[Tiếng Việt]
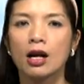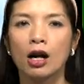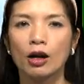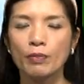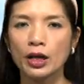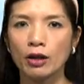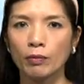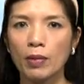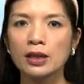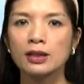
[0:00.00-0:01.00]
ở miền
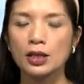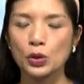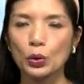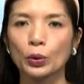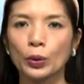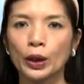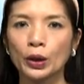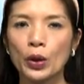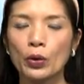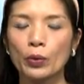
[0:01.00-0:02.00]
đông bắc xa xôi của
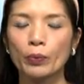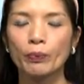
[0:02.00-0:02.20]
Ấn Độ.